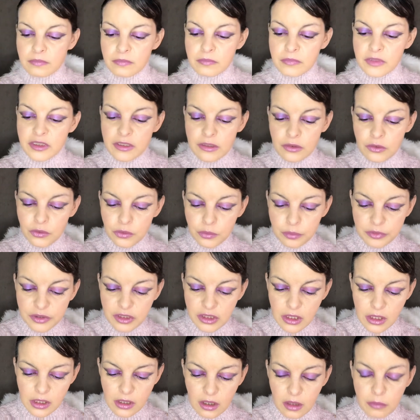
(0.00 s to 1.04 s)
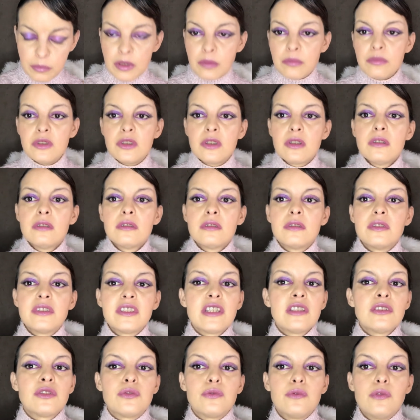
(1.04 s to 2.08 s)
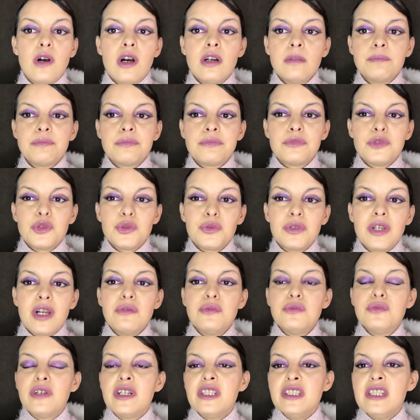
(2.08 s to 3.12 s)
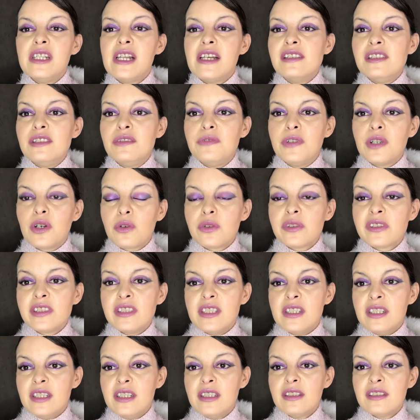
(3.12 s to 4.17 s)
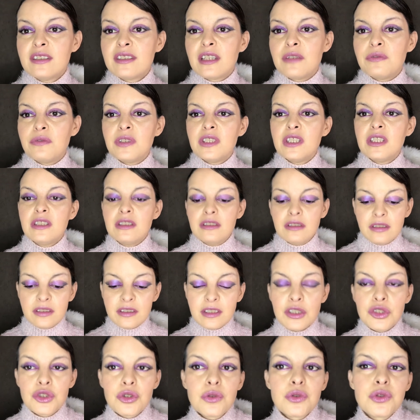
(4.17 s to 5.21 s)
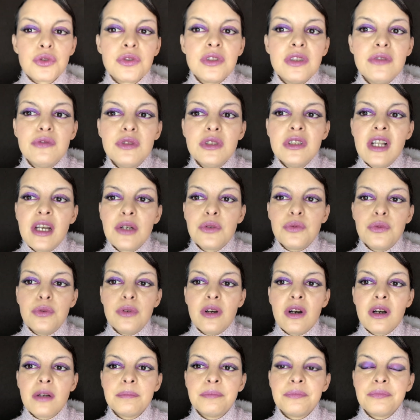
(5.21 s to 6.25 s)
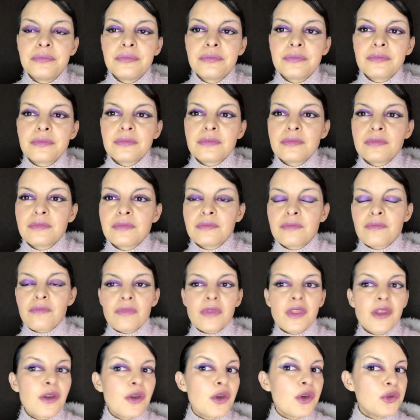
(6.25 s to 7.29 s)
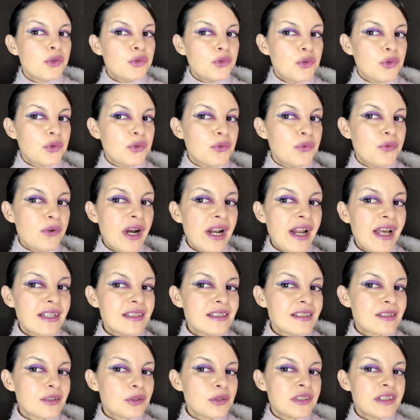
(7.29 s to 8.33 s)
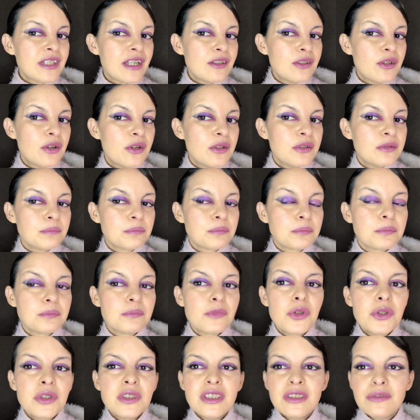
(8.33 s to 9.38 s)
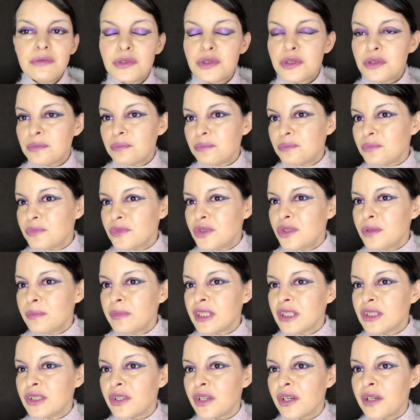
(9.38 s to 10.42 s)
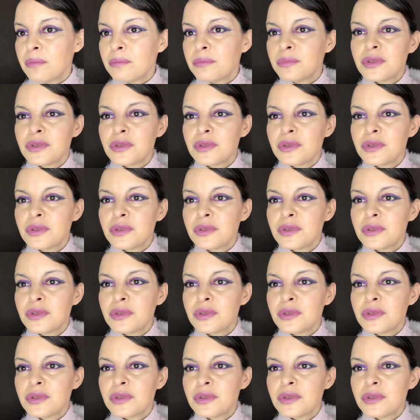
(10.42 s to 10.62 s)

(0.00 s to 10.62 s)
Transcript: C'est subtil et en même temps, euh, ça se voit. Donc là, vous voyez la différence, il ça, fait, euh, ça change au niveau de la couleur. Donc voilà ce que ça donne au niveau du make-up.